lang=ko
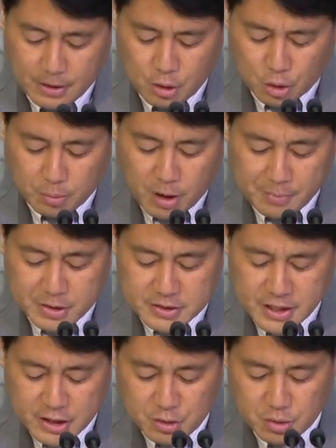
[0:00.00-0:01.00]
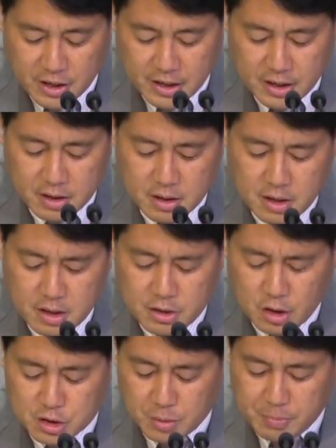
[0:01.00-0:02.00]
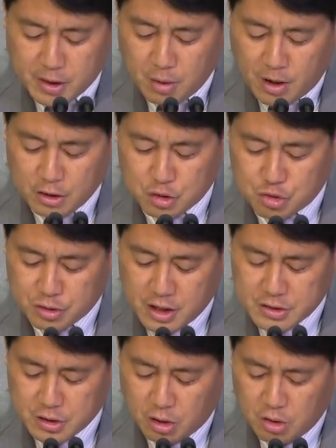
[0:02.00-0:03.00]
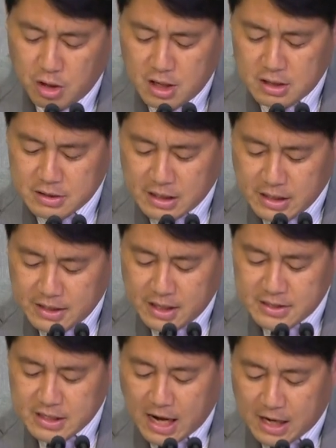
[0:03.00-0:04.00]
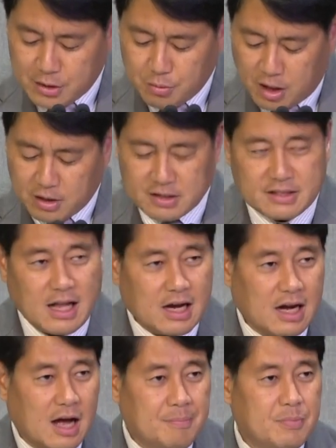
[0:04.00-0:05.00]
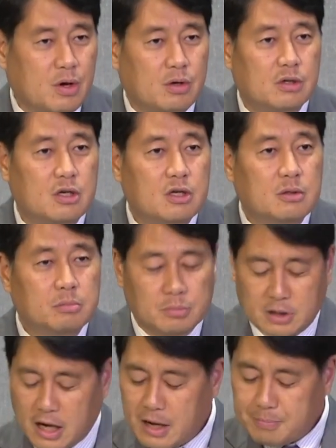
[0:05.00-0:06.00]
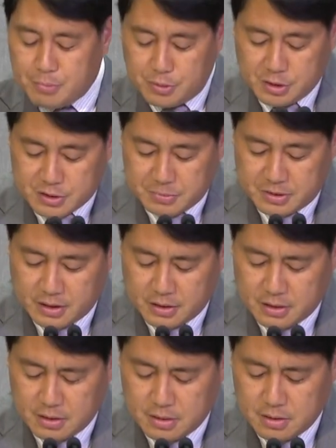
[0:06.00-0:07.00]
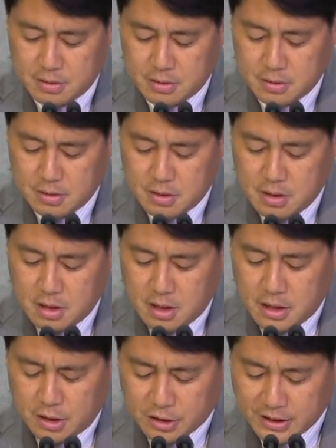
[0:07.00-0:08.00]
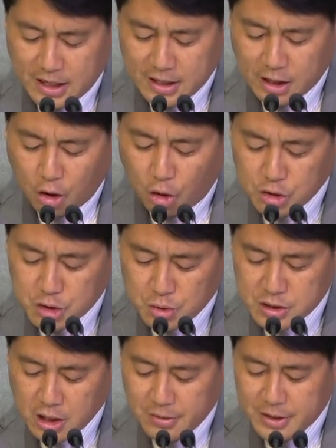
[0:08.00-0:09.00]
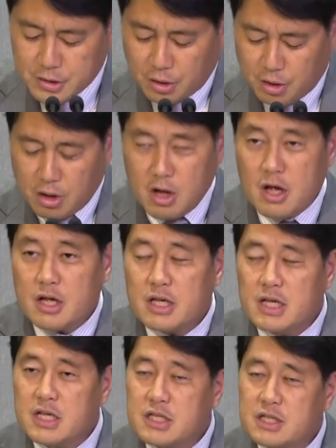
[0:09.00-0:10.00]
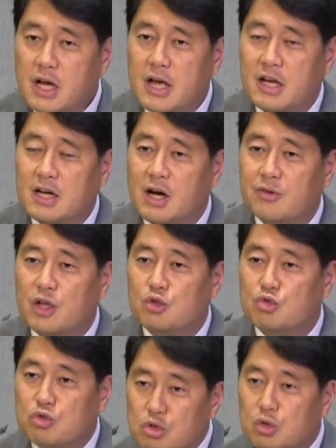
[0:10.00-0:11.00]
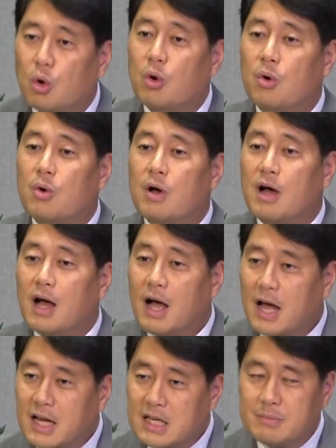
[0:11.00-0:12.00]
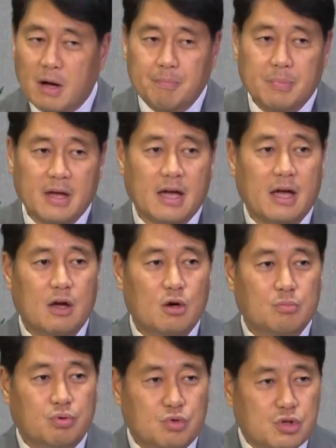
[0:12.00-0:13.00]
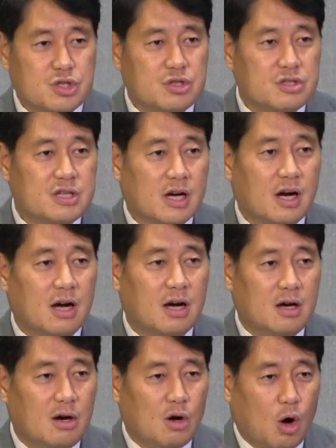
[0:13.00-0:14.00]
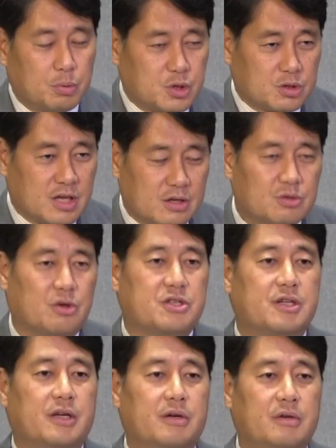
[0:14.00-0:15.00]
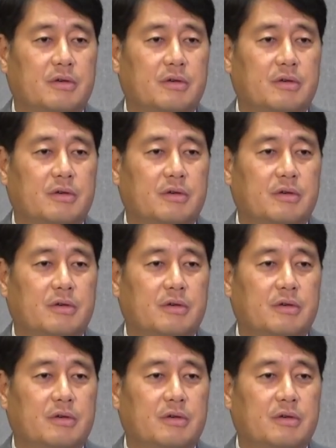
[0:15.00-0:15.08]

여로보암 2세 이후에 여섯 명의 왕 중에서 살해되지 않은 왕은 딱 한 명, 문하인뿐이었습니다 이렇게 나라가 어지러운 상황에서 이스라엘 가운데 누구도 하나님 앞에 부르짖는 자가 없었다는 것이